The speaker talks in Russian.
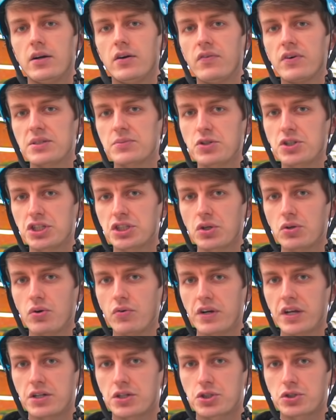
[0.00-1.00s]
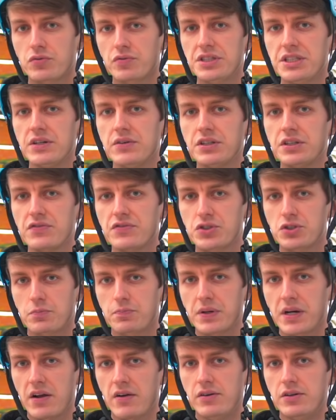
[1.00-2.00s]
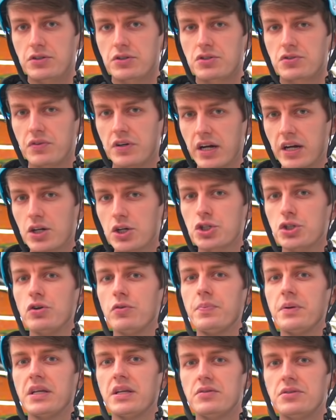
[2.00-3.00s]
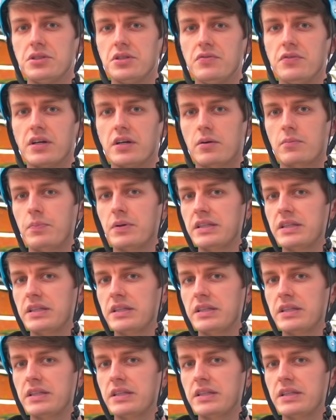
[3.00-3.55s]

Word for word: Возможен такой вариант, что вы делаете все правильно, то есть вы хорошо выпрыгиваете вверх,